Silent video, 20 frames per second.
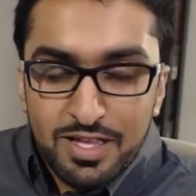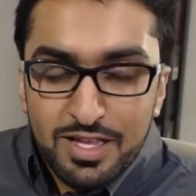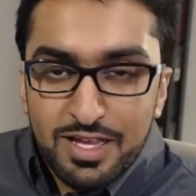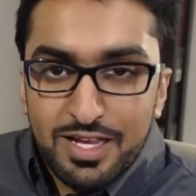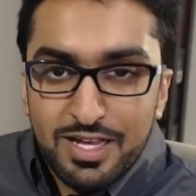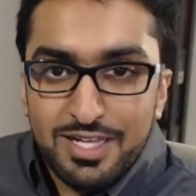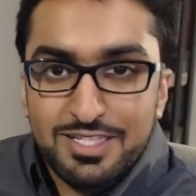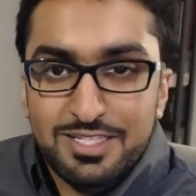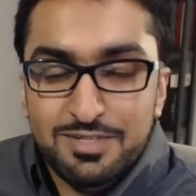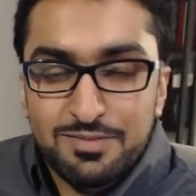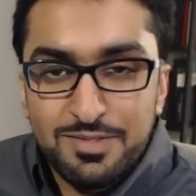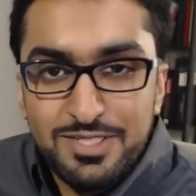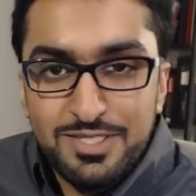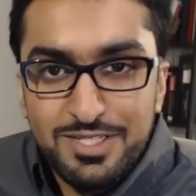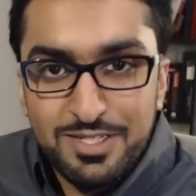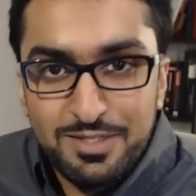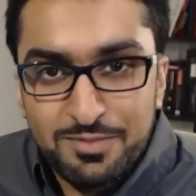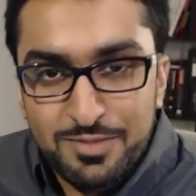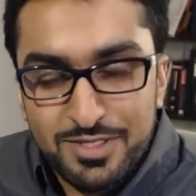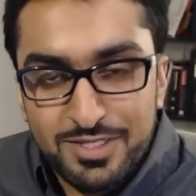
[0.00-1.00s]

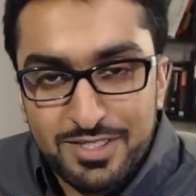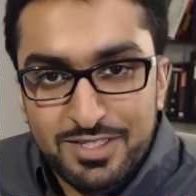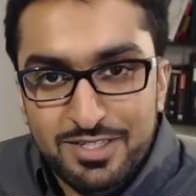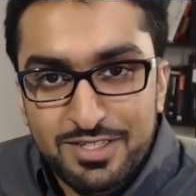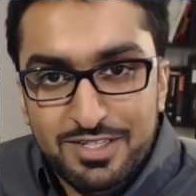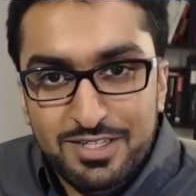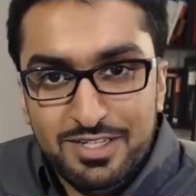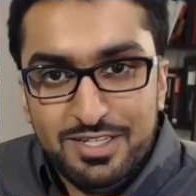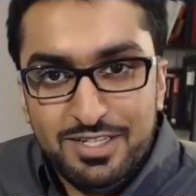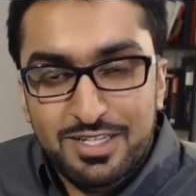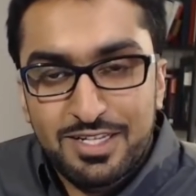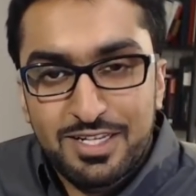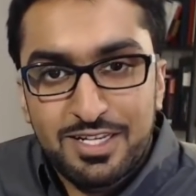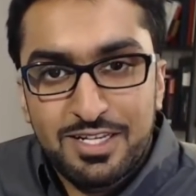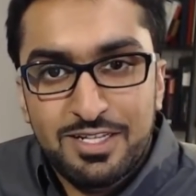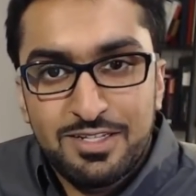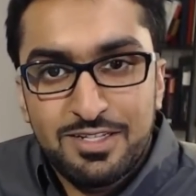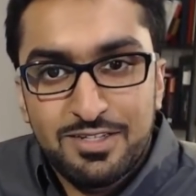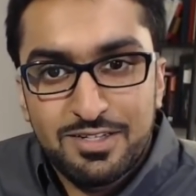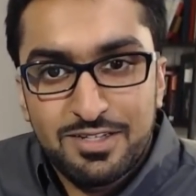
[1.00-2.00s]
أتمنى منك
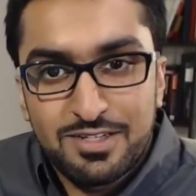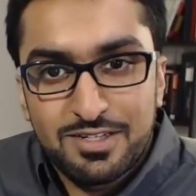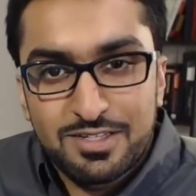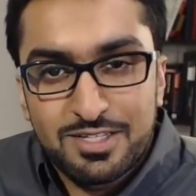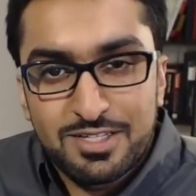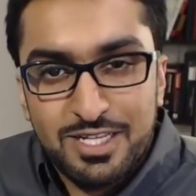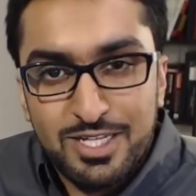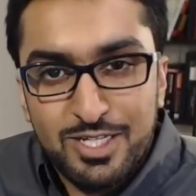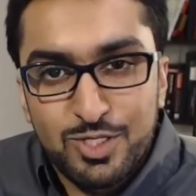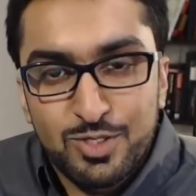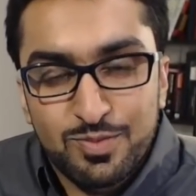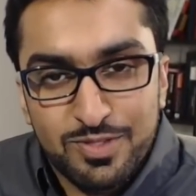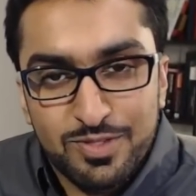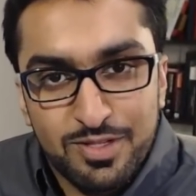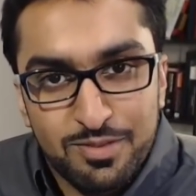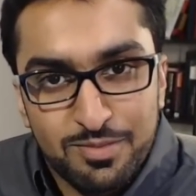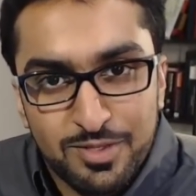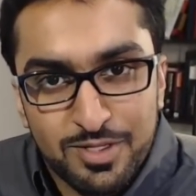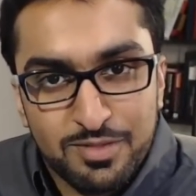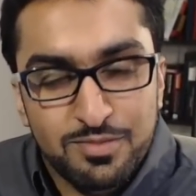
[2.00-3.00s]
خلال تعلمك
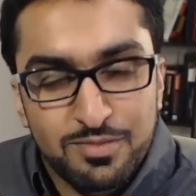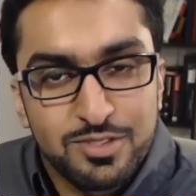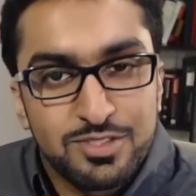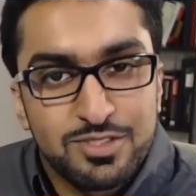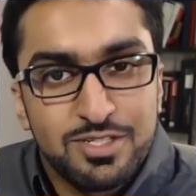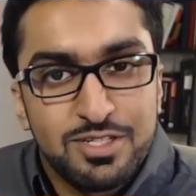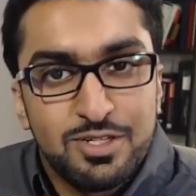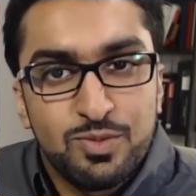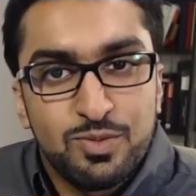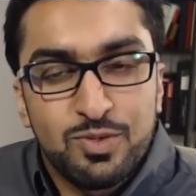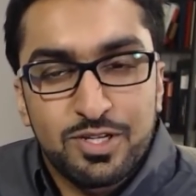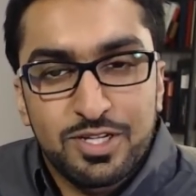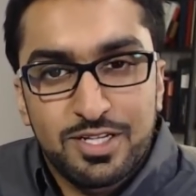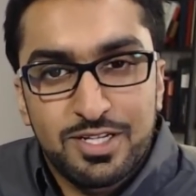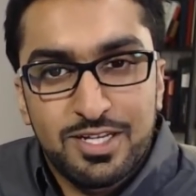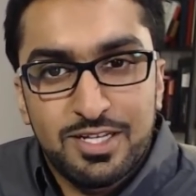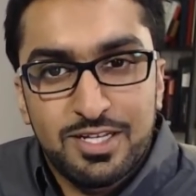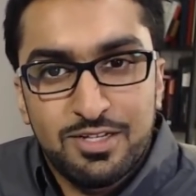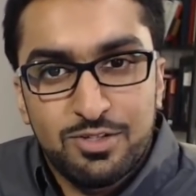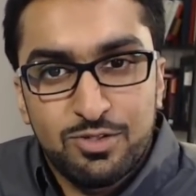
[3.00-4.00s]
للبرمجة
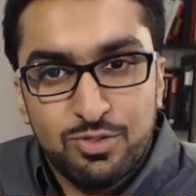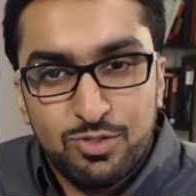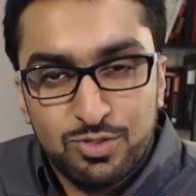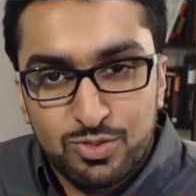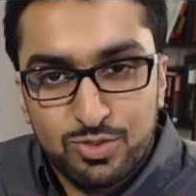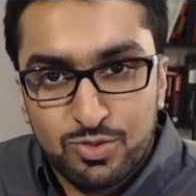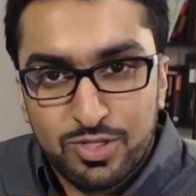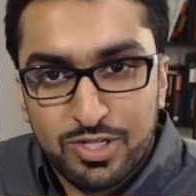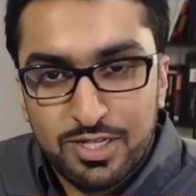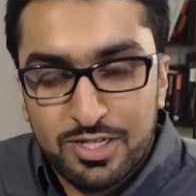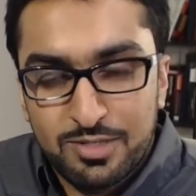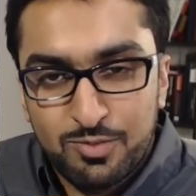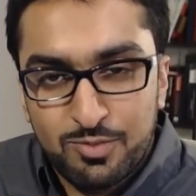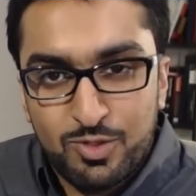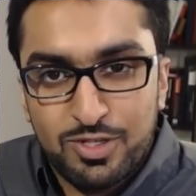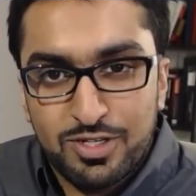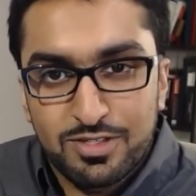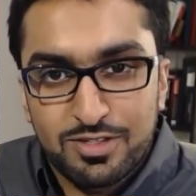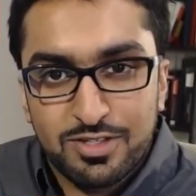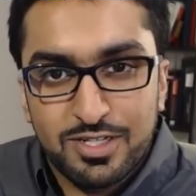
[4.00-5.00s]
وخلال حضورك
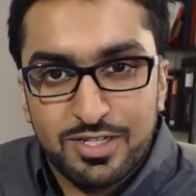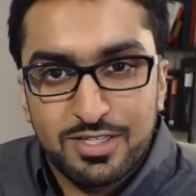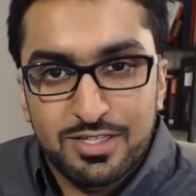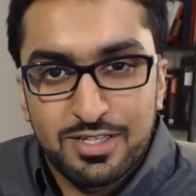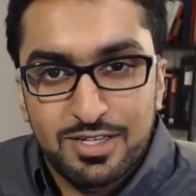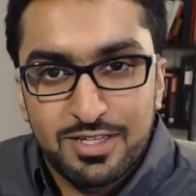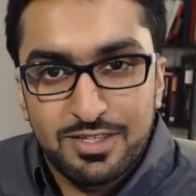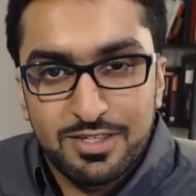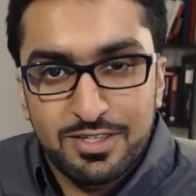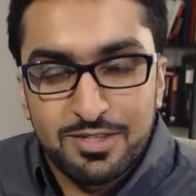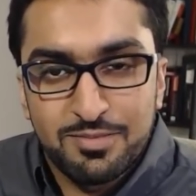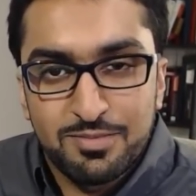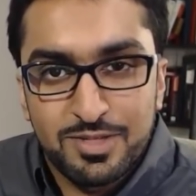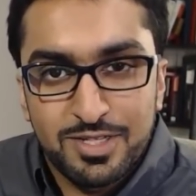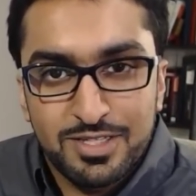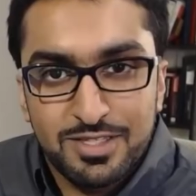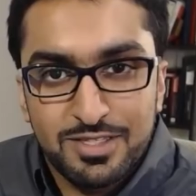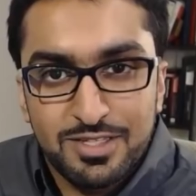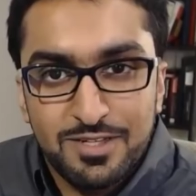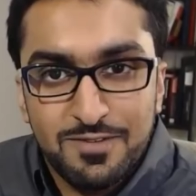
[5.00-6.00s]
لمحاضرات هذه
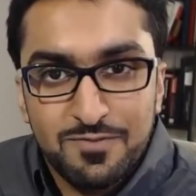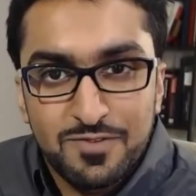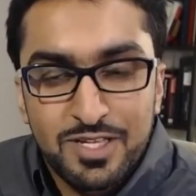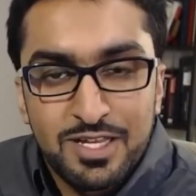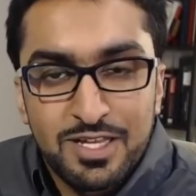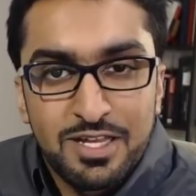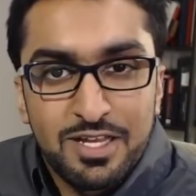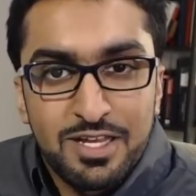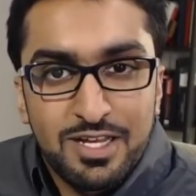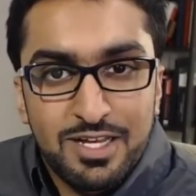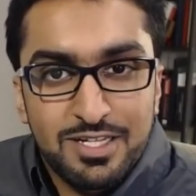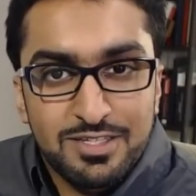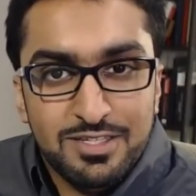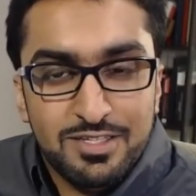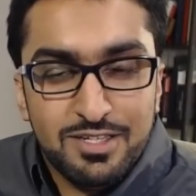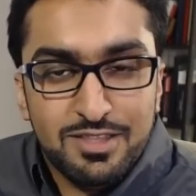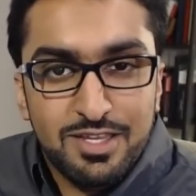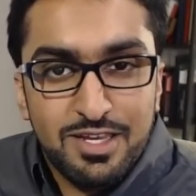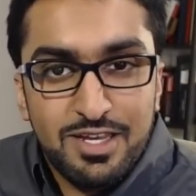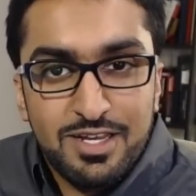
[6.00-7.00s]
المادة أن
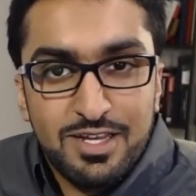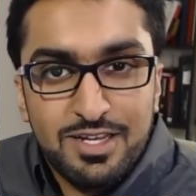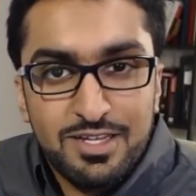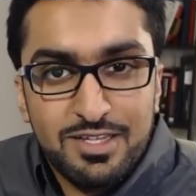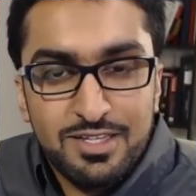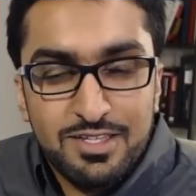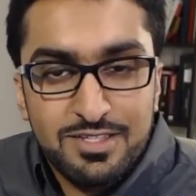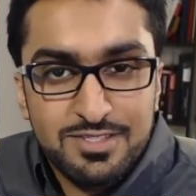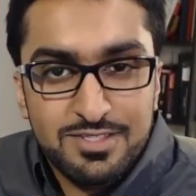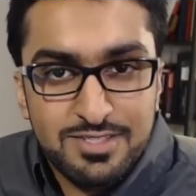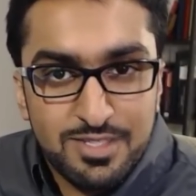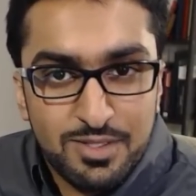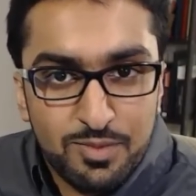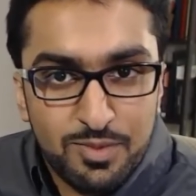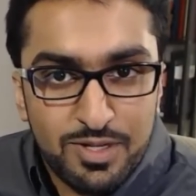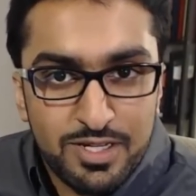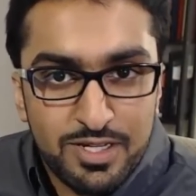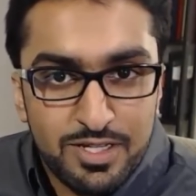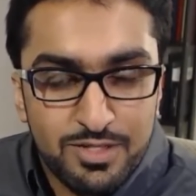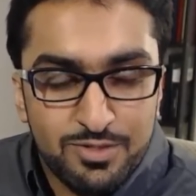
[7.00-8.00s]
تضع هذه
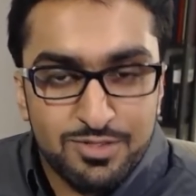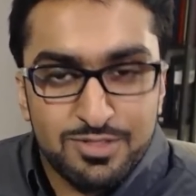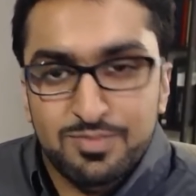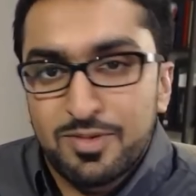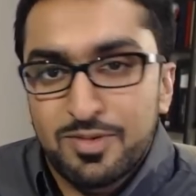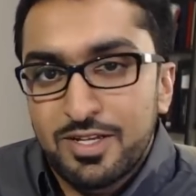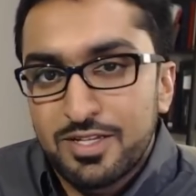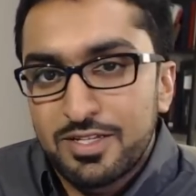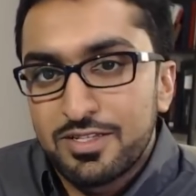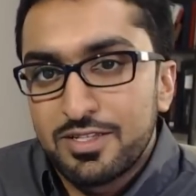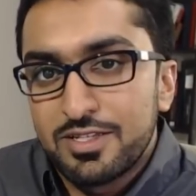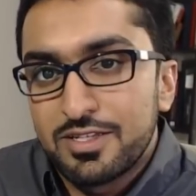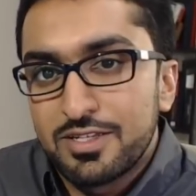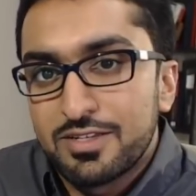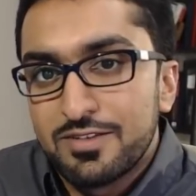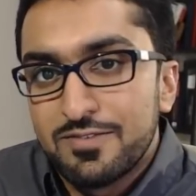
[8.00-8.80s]
الزوايا نصب عينيك